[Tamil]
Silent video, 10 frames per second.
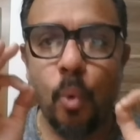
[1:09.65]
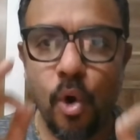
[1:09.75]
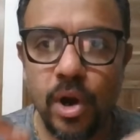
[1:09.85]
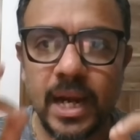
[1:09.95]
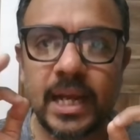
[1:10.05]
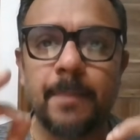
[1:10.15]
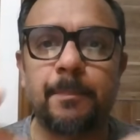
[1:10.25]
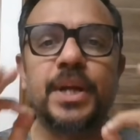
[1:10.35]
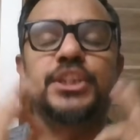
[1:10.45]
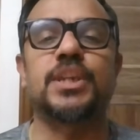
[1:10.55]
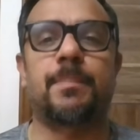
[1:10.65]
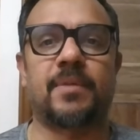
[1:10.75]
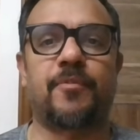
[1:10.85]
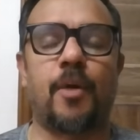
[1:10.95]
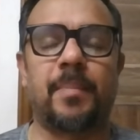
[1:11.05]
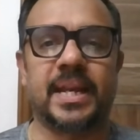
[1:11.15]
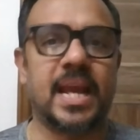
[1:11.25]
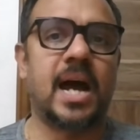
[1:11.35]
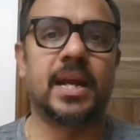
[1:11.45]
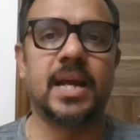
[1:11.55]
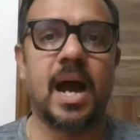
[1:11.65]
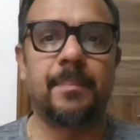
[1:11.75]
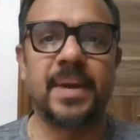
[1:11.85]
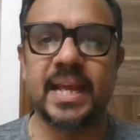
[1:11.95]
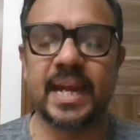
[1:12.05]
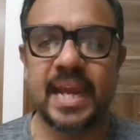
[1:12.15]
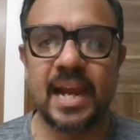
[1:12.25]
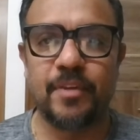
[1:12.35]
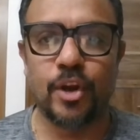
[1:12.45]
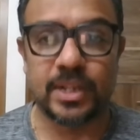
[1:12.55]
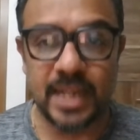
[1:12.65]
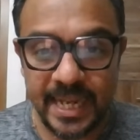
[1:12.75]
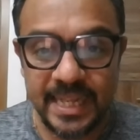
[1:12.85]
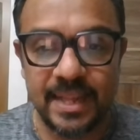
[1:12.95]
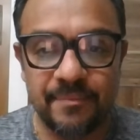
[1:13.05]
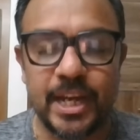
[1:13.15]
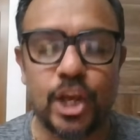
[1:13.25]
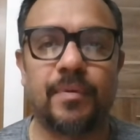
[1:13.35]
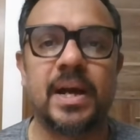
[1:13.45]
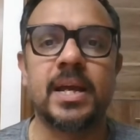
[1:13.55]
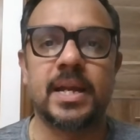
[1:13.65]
உங்களுக்கு பிடிச்ச பர்ஃபார்மர் யாரு அப்படிங்கிற கேள்வியோட தான் இந்த வீடியோவை